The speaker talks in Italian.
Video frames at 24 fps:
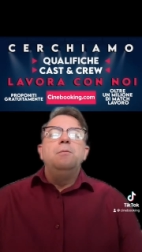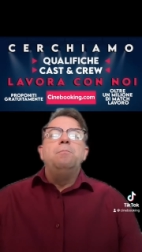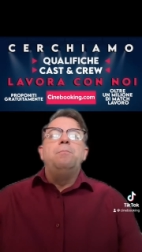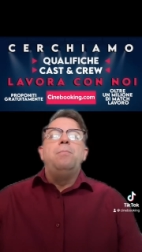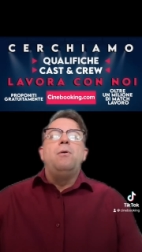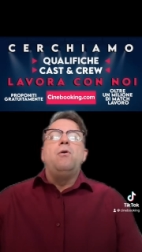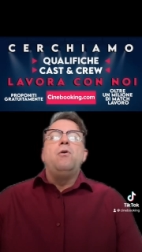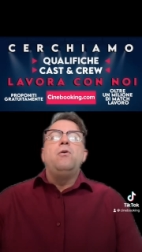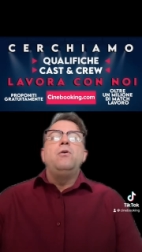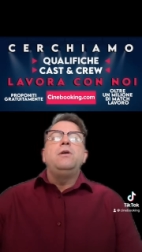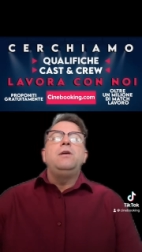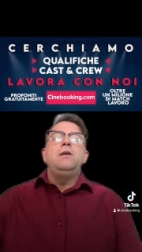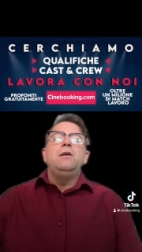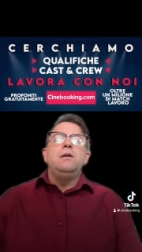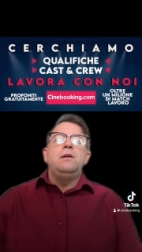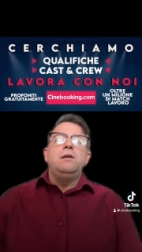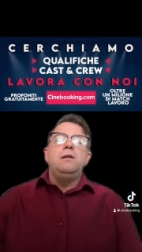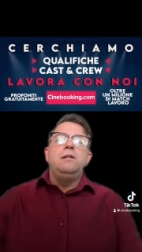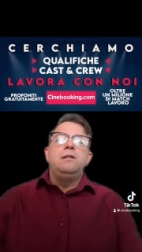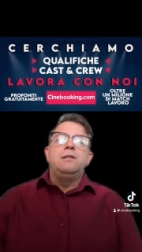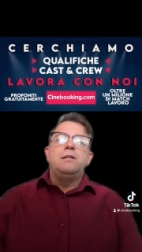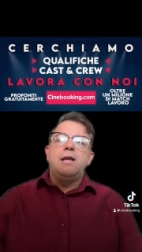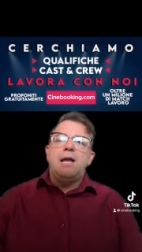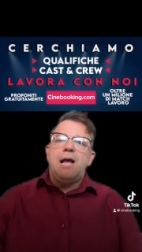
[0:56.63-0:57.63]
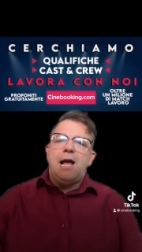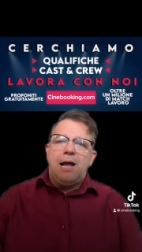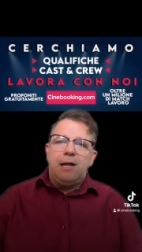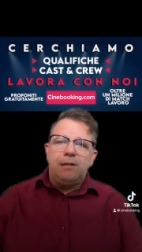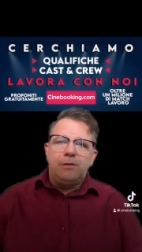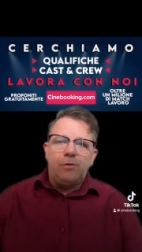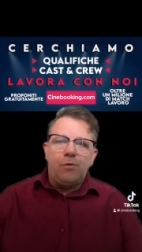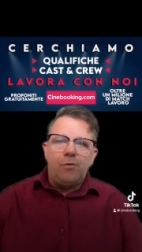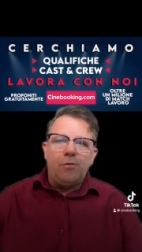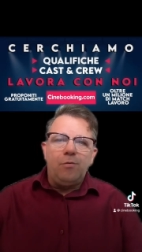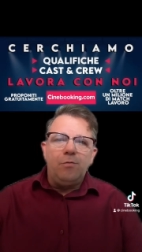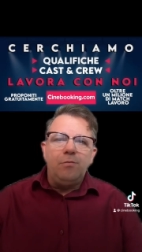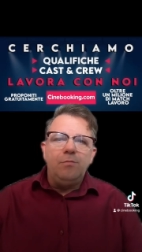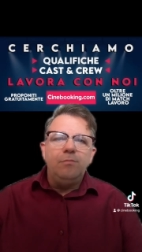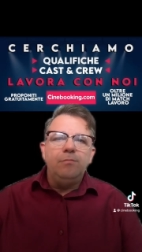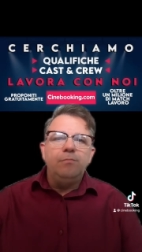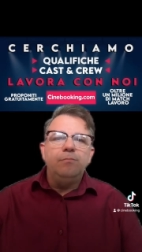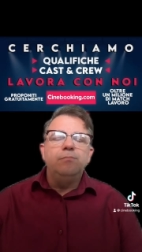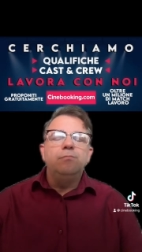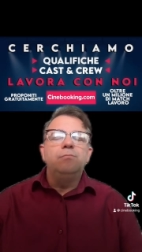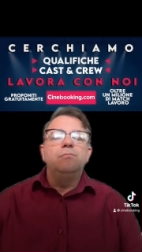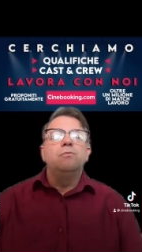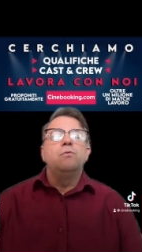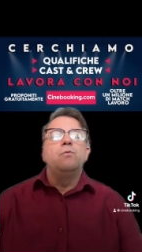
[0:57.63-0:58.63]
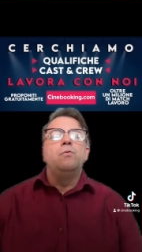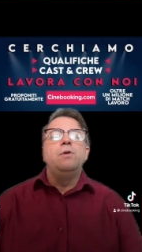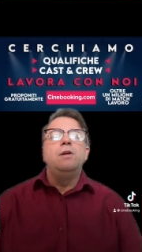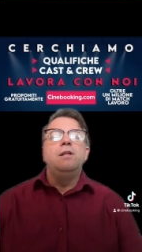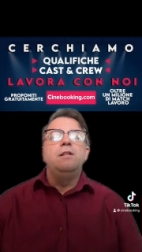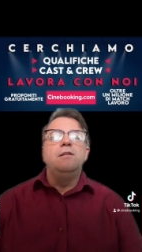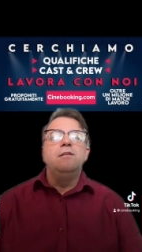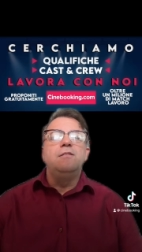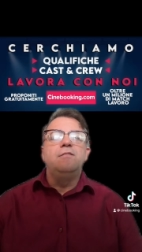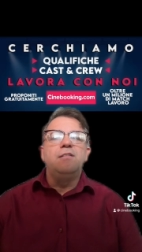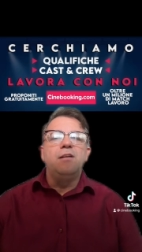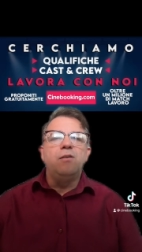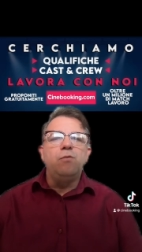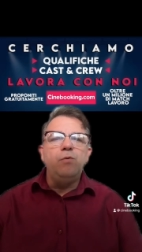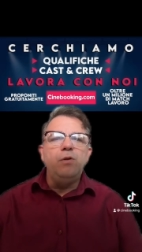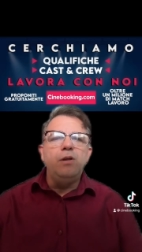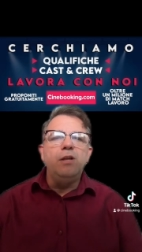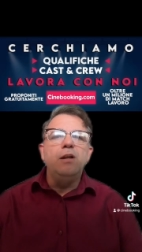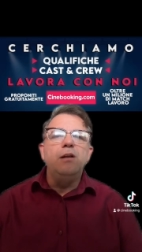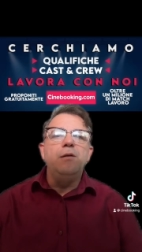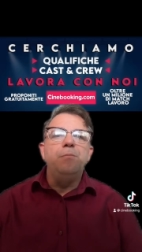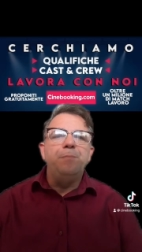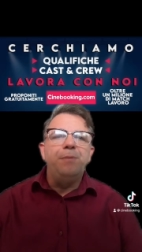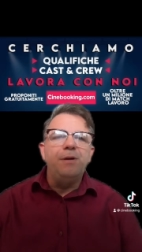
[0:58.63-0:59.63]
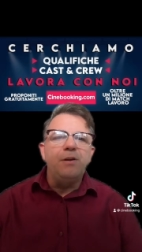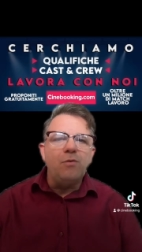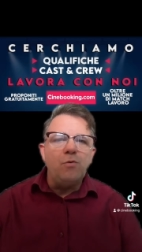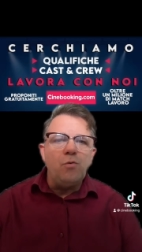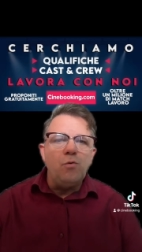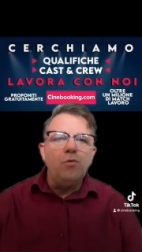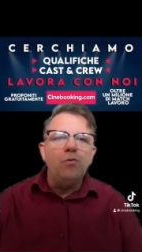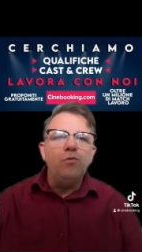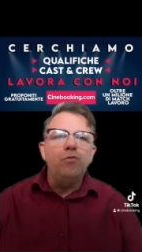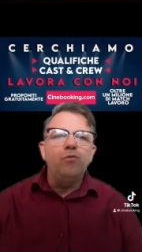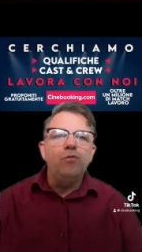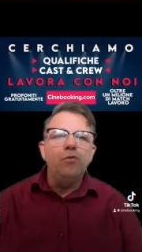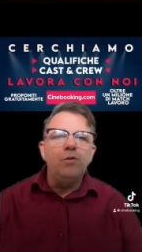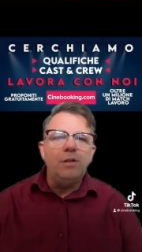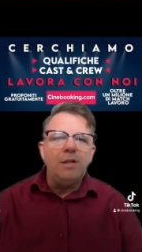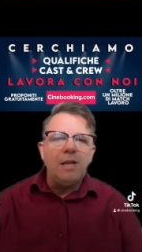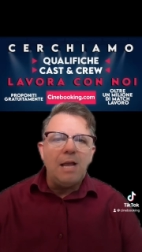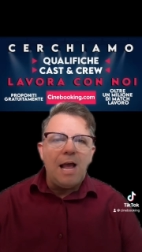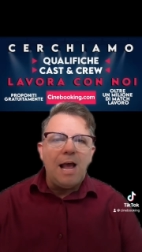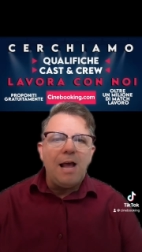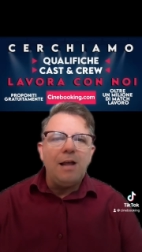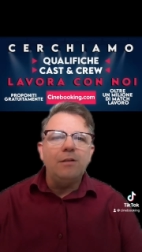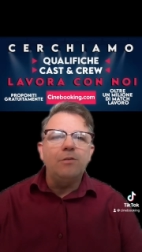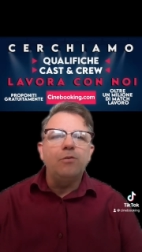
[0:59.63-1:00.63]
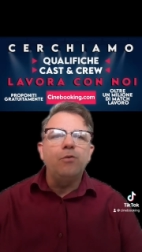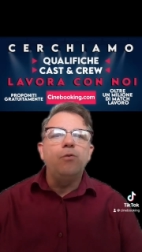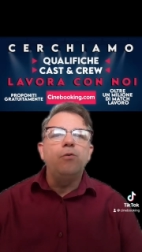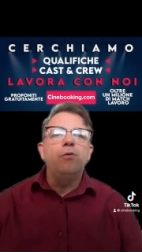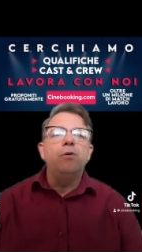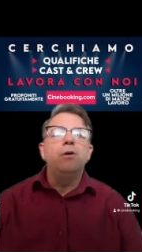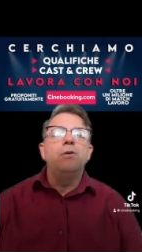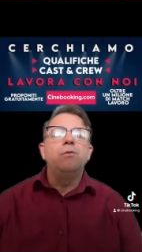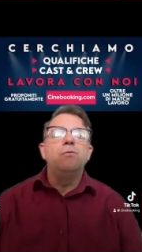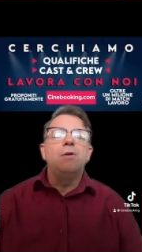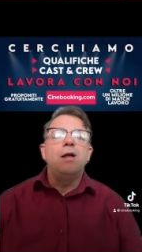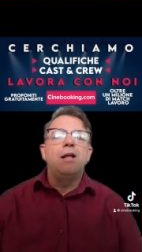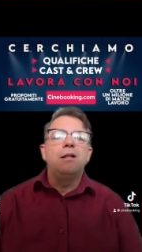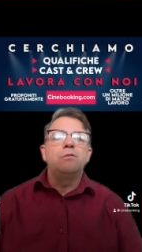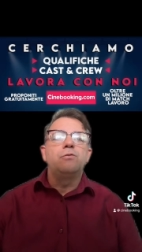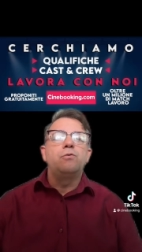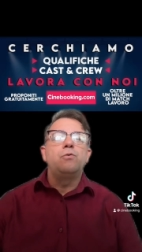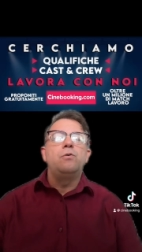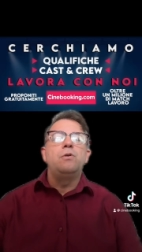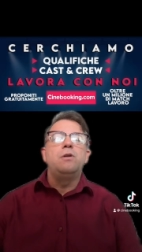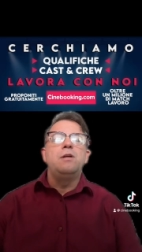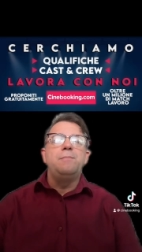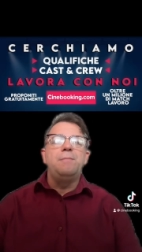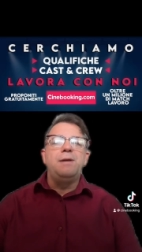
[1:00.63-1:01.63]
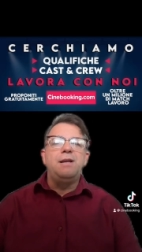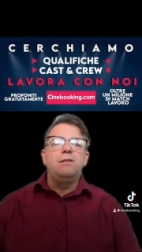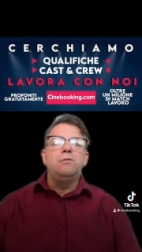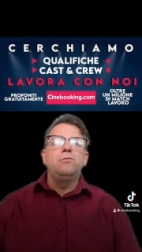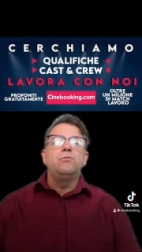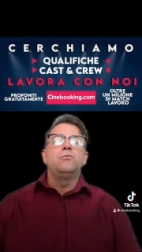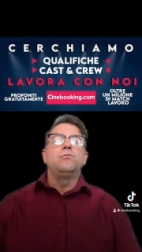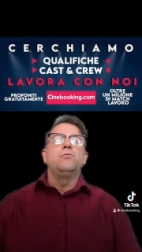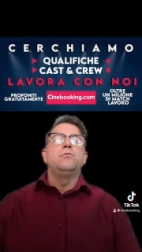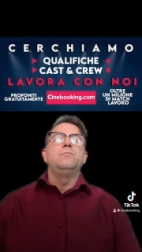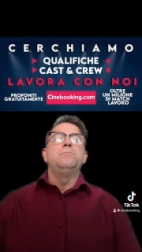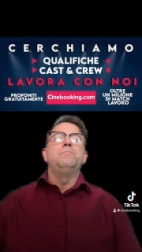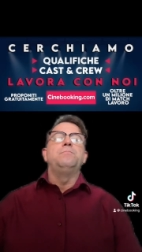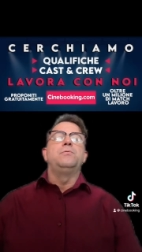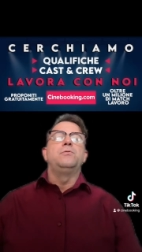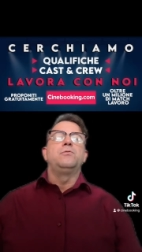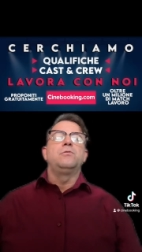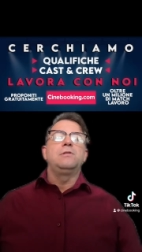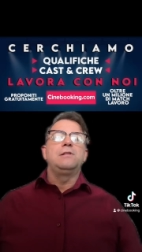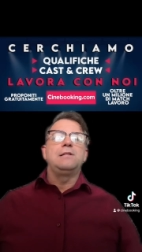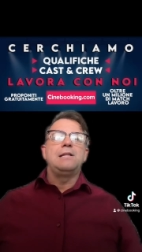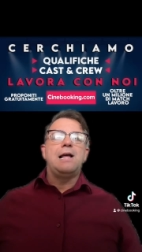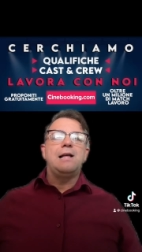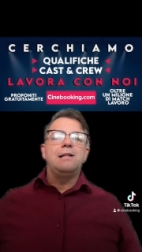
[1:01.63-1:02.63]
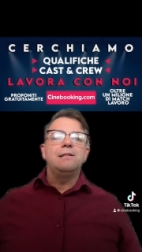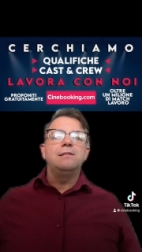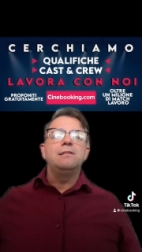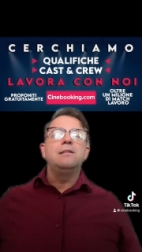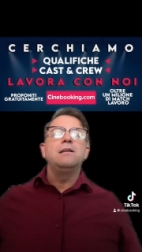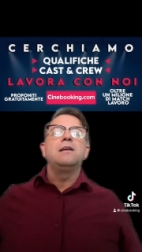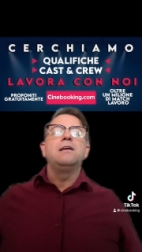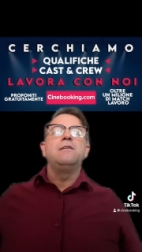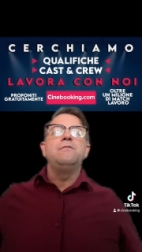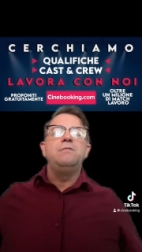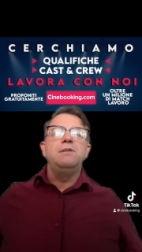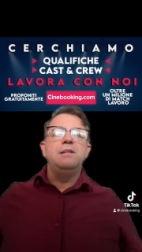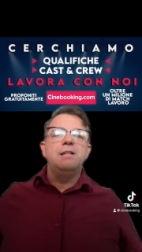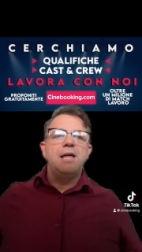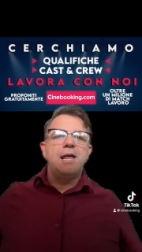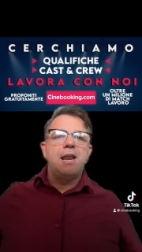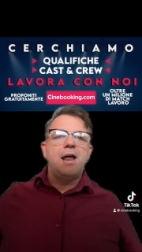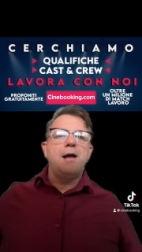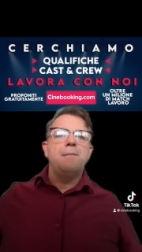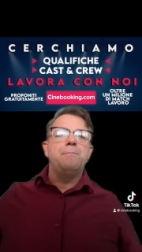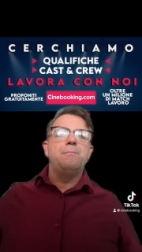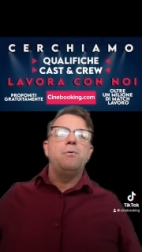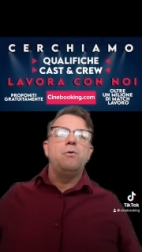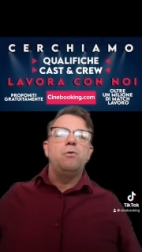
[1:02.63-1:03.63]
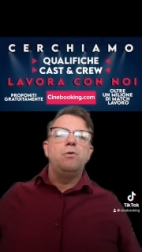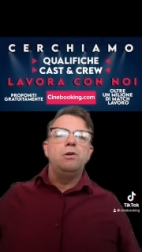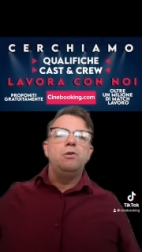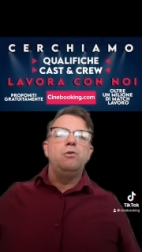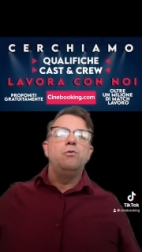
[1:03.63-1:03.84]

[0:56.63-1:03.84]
Poi il teatro, quindi seguire il percorso di teatro è un altro elemento importante che vi darà poi le